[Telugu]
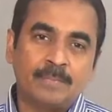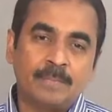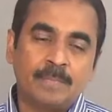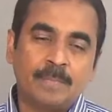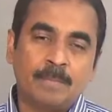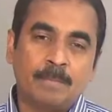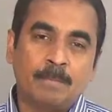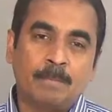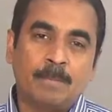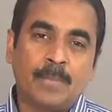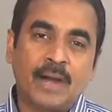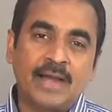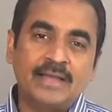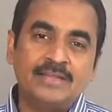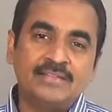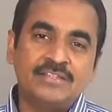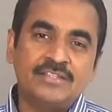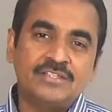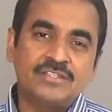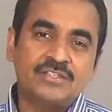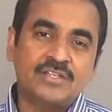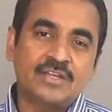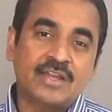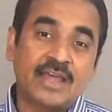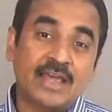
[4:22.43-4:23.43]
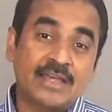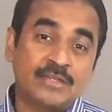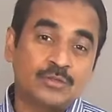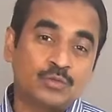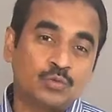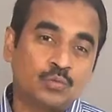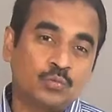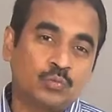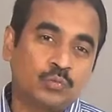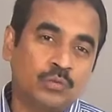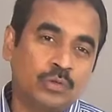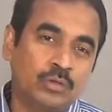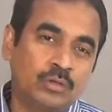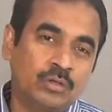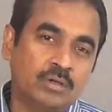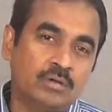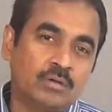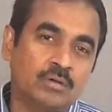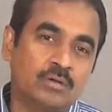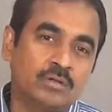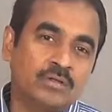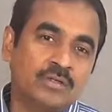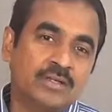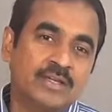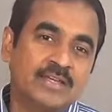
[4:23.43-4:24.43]
my sister has to work
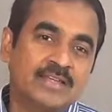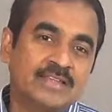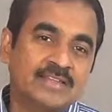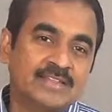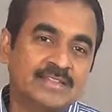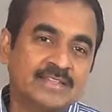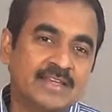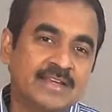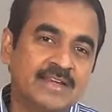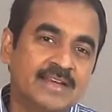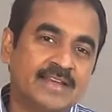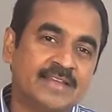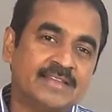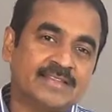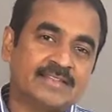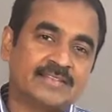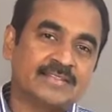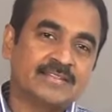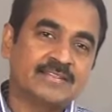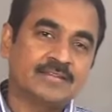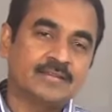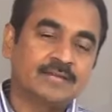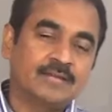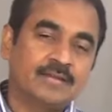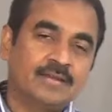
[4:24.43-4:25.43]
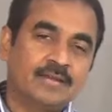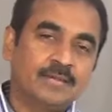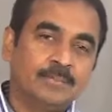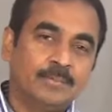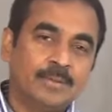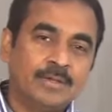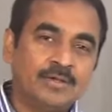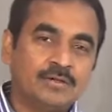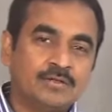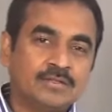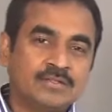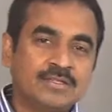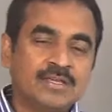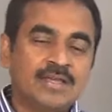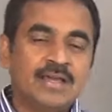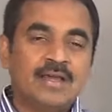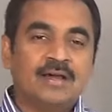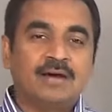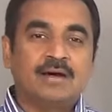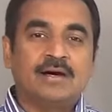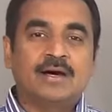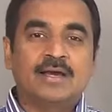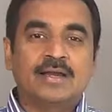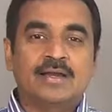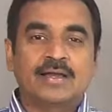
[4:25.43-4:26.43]
on Sundays because
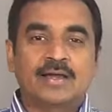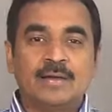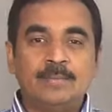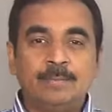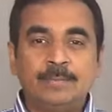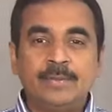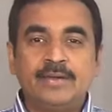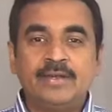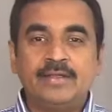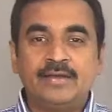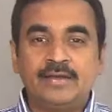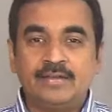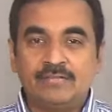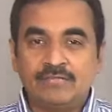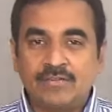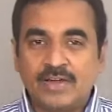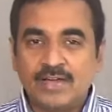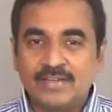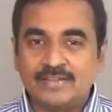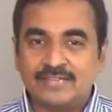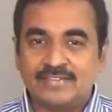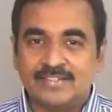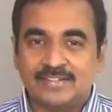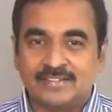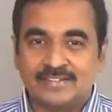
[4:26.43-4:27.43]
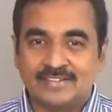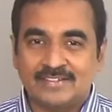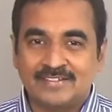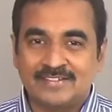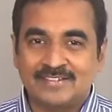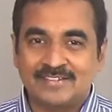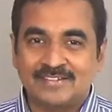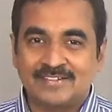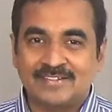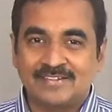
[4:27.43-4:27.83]
her company requires it.